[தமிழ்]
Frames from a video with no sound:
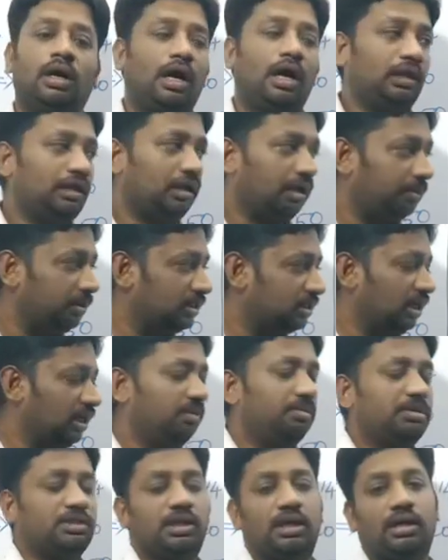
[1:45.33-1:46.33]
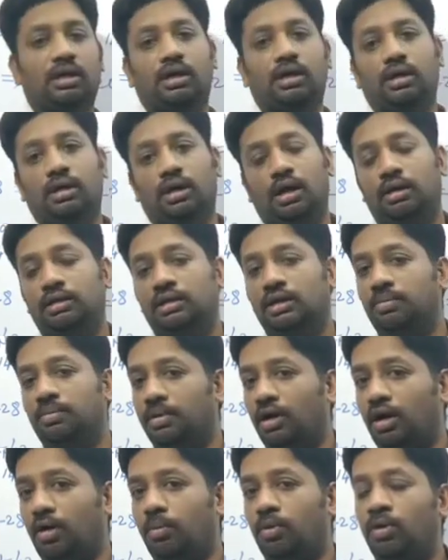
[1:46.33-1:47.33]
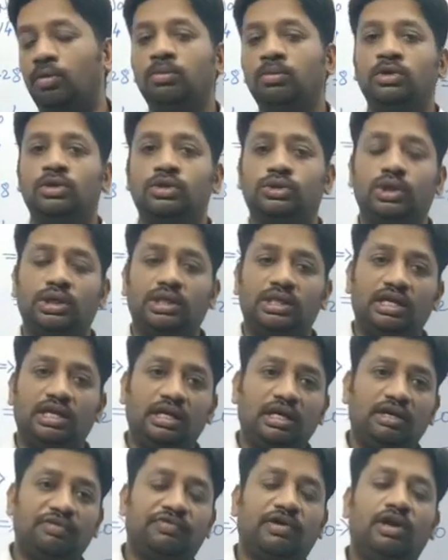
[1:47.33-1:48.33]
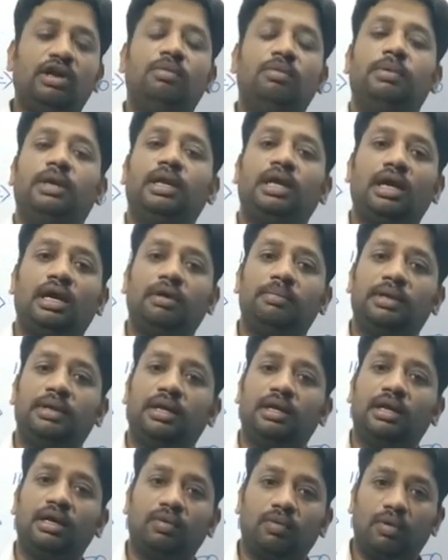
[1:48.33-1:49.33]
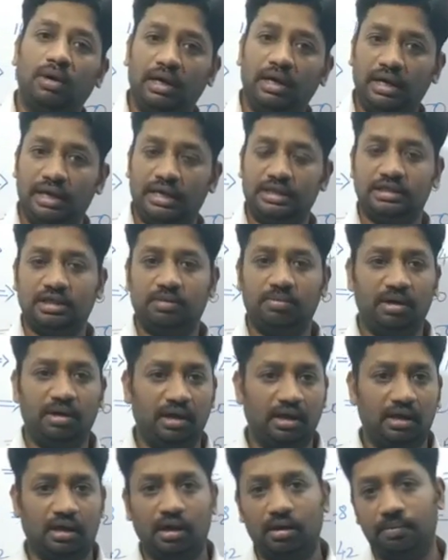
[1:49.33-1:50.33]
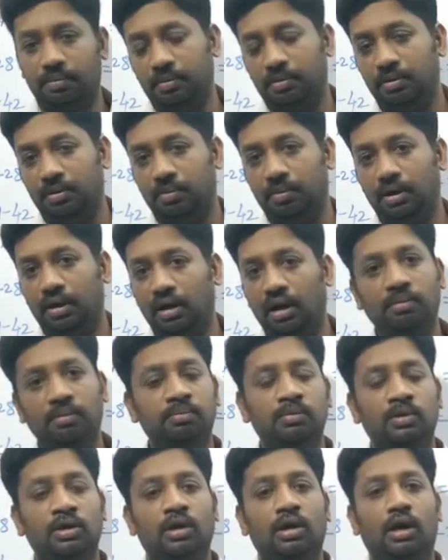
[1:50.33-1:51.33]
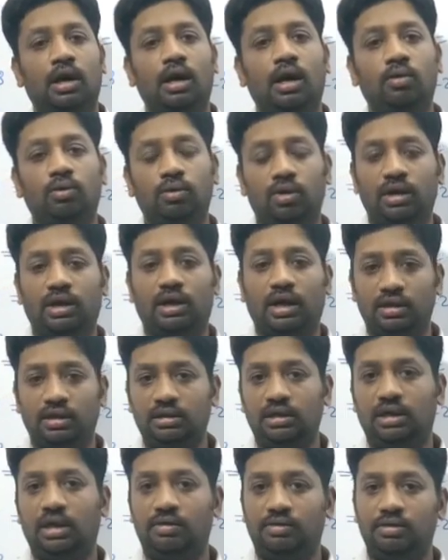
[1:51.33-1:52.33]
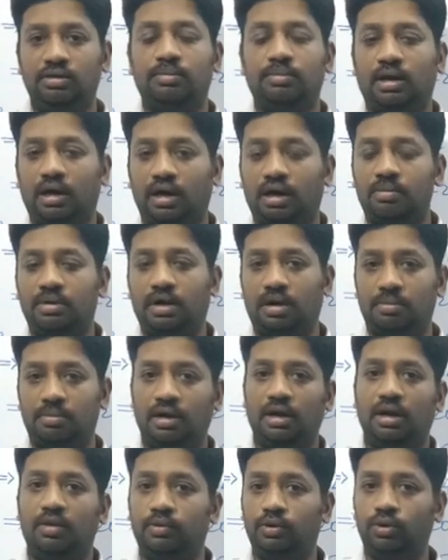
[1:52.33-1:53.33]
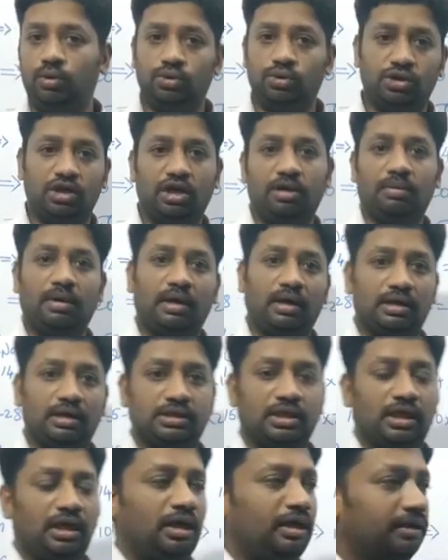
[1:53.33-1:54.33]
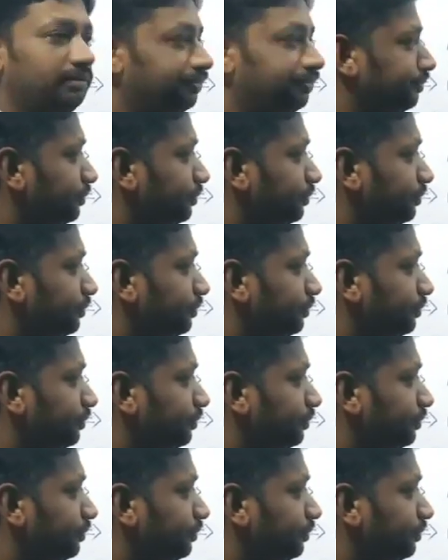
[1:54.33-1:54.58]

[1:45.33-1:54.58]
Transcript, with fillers: அதுக்கப்புறம் சிலபஸ் என்ன அதுதான் பார்க்க போகிறோம் ஸோ இதை நீங்கள் ஃபாலோ பண்ணீங்க அப்படின்னா குவார்டர்லி எக்ஸாமை நீங்கள் நல்லா ப்ரிப்பேர் பண்ணலாம் உங்களுடைய கருத்துக்களை வந்து மறக்காமல் கமெண்ட்டில் வந்து கொடுத்துட்டே வாங்க சரிங்களா